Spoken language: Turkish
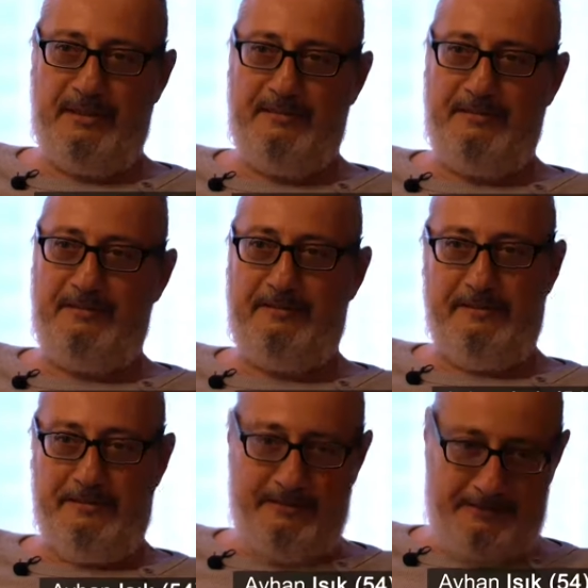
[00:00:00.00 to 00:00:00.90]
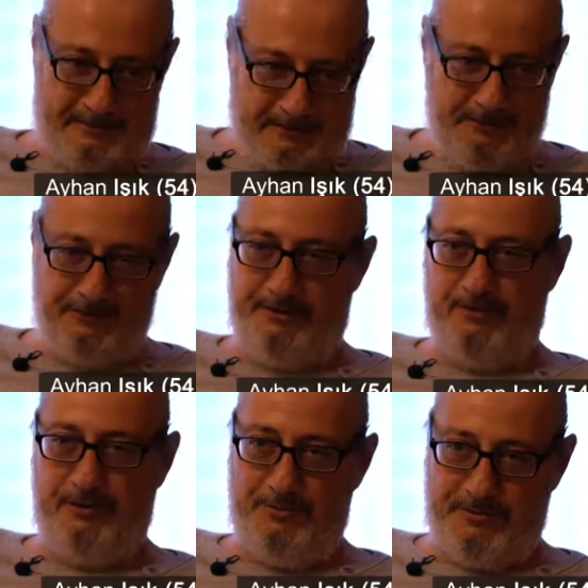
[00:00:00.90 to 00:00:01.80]
ben daha önce de
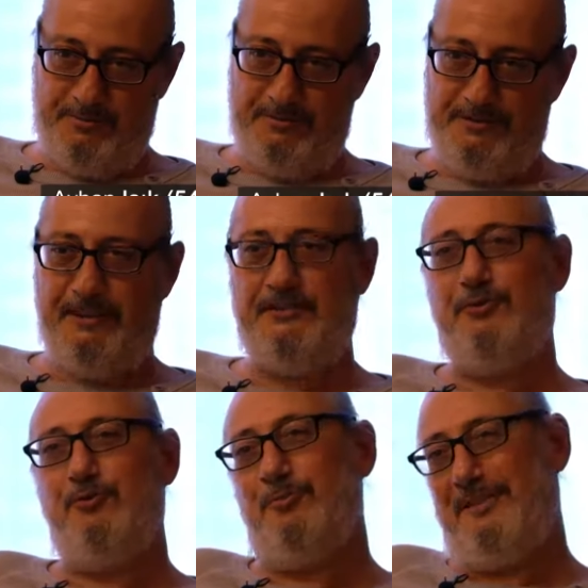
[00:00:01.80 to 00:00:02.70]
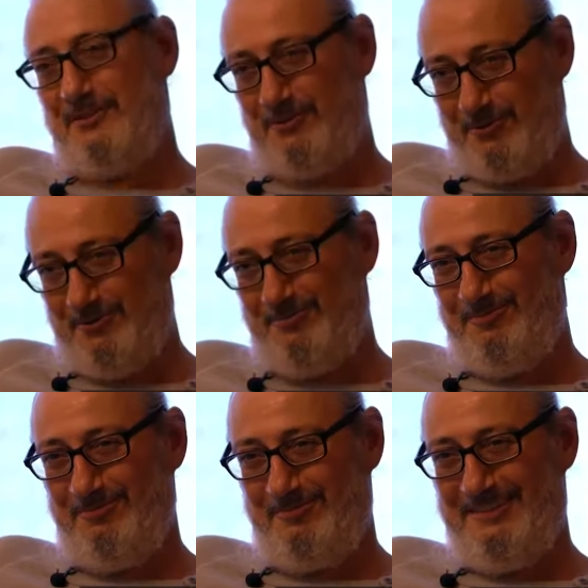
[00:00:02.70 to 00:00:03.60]
söylemiştim. Sadece yürümek istiyorum.
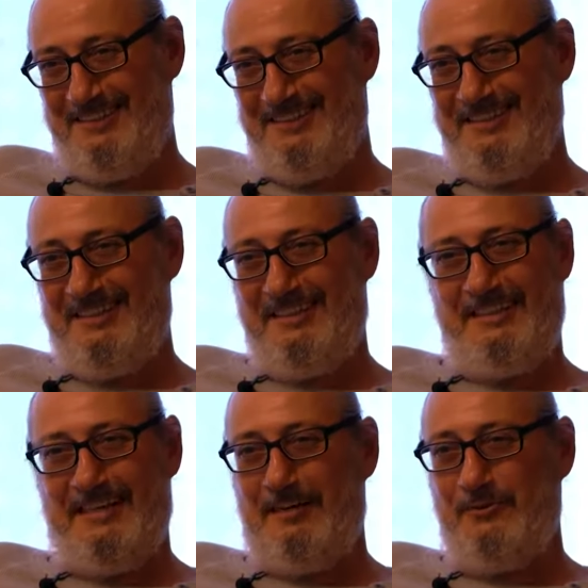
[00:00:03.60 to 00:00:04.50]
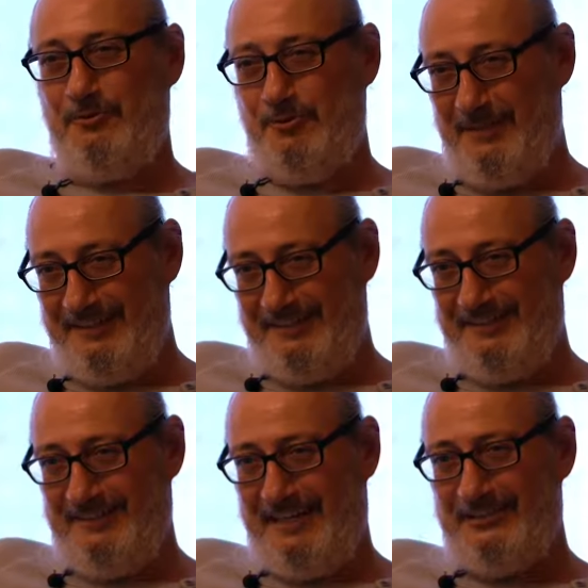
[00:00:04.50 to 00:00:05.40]
Yani yürümek
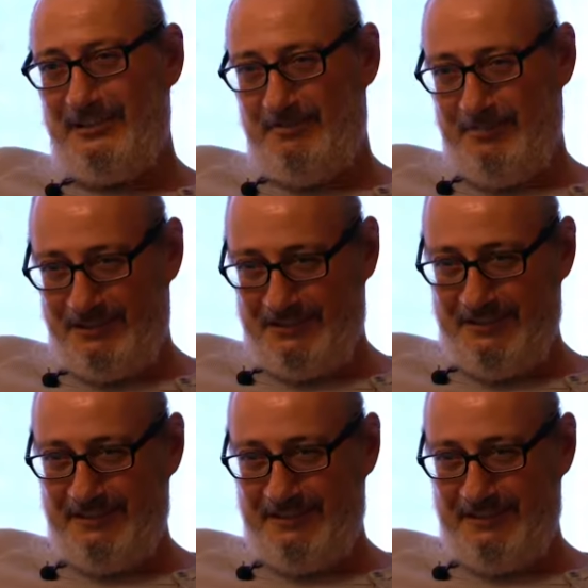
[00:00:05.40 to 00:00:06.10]
her şeyin başı.